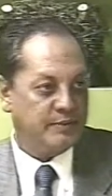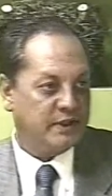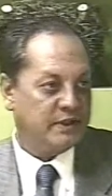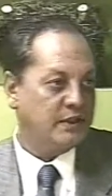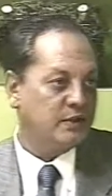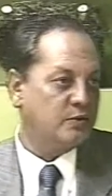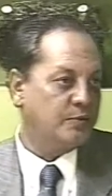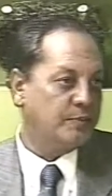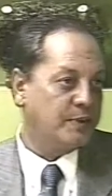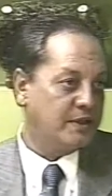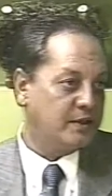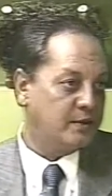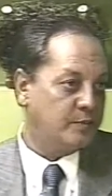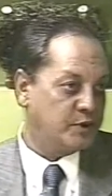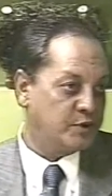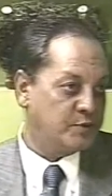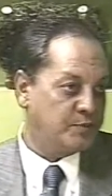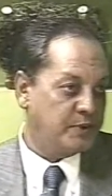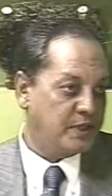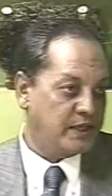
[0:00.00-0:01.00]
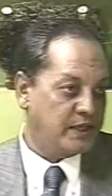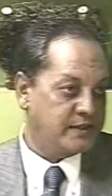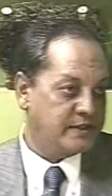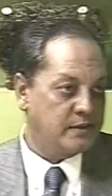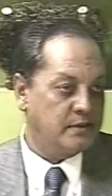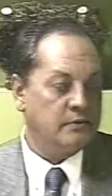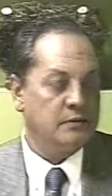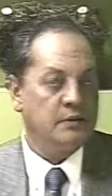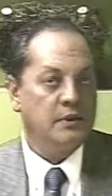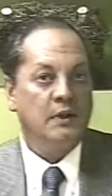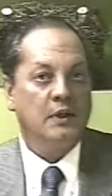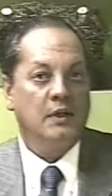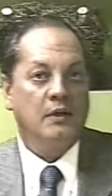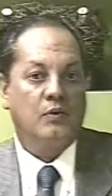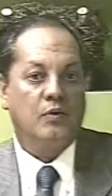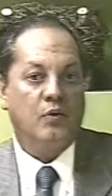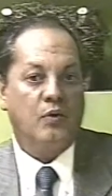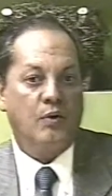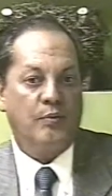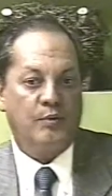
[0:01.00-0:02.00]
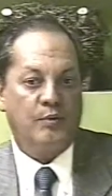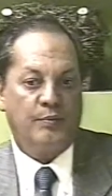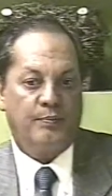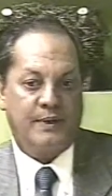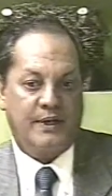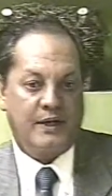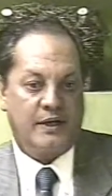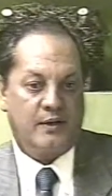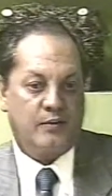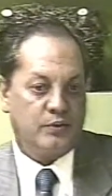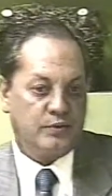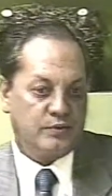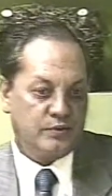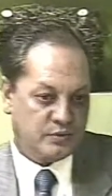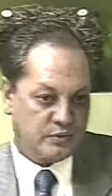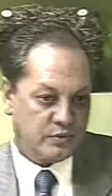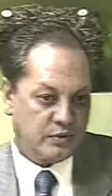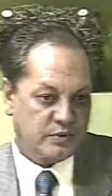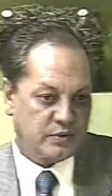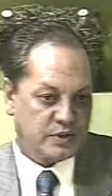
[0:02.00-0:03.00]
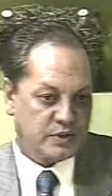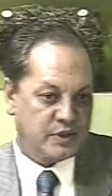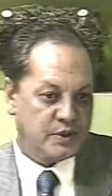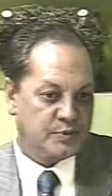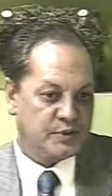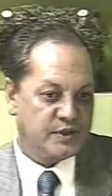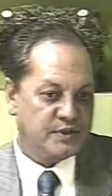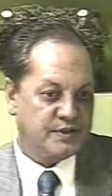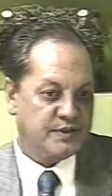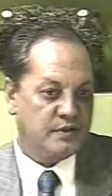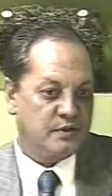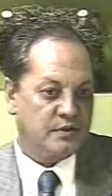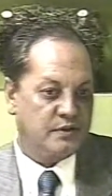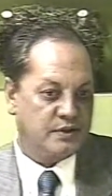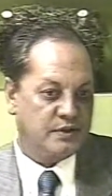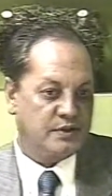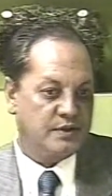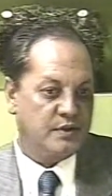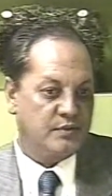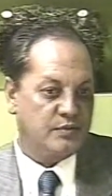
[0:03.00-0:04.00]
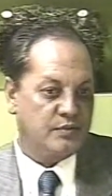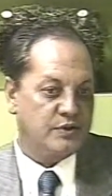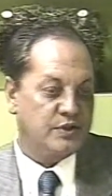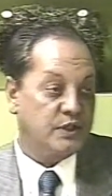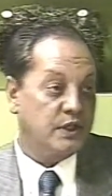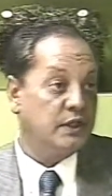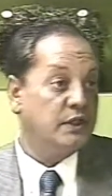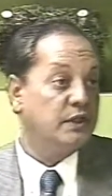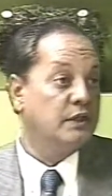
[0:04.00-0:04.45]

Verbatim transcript: tanto para lipoaspiração como para outros, outros tipos de, de cirurgia.